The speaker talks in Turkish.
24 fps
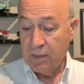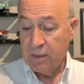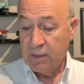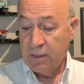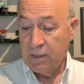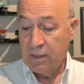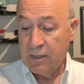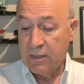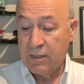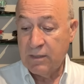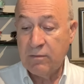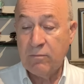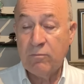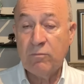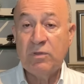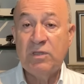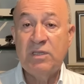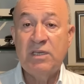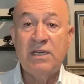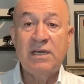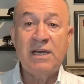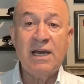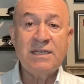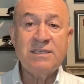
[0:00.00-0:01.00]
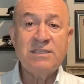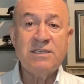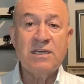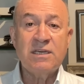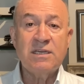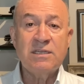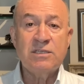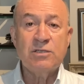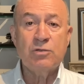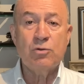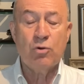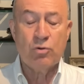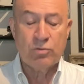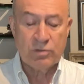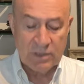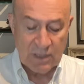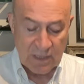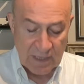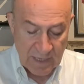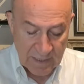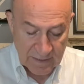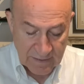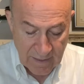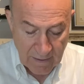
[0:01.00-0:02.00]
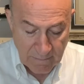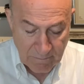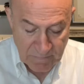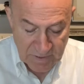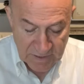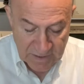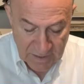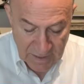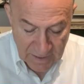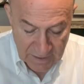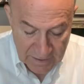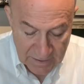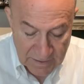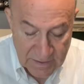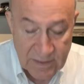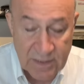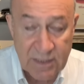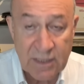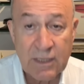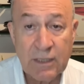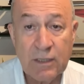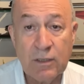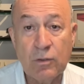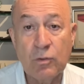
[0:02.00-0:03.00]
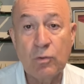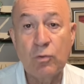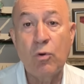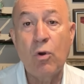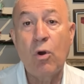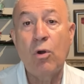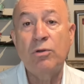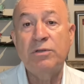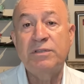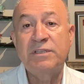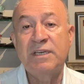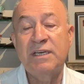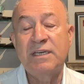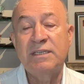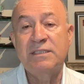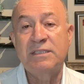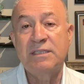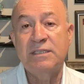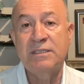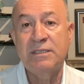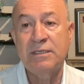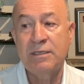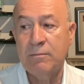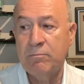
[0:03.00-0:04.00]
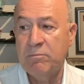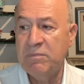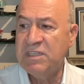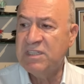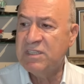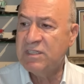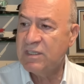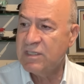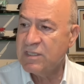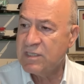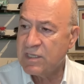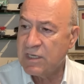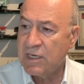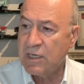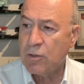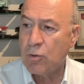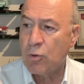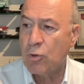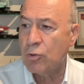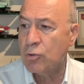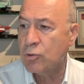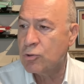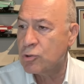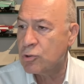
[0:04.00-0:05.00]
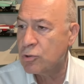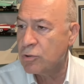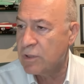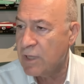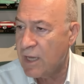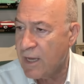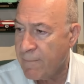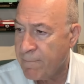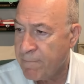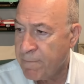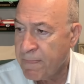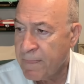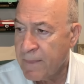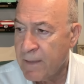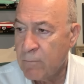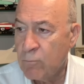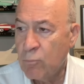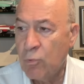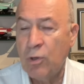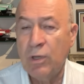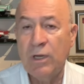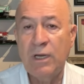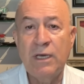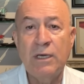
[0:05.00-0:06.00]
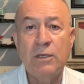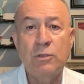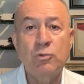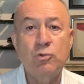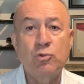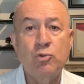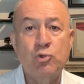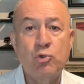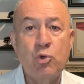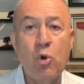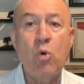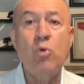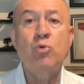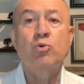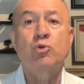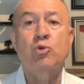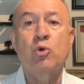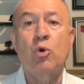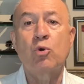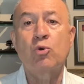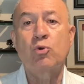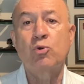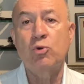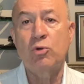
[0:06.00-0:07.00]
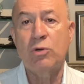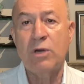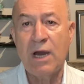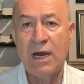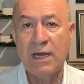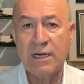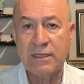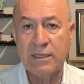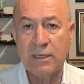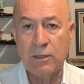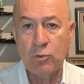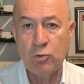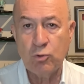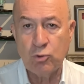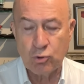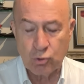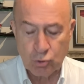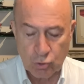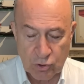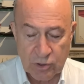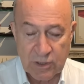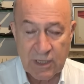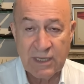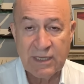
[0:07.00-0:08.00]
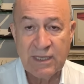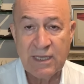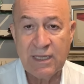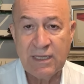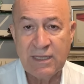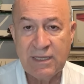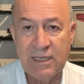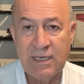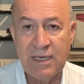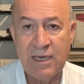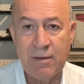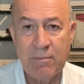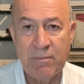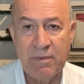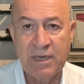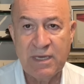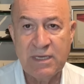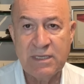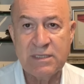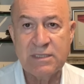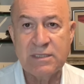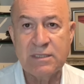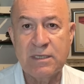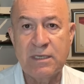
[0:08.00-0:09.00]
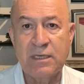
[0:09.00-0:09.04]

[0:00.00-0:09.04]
E, dikkat çekici noktalardan bir tanesi gol tehdidi. Bitiricilik konusunda böyle çok çok yukarıda üst düzeyde diyemeyiz.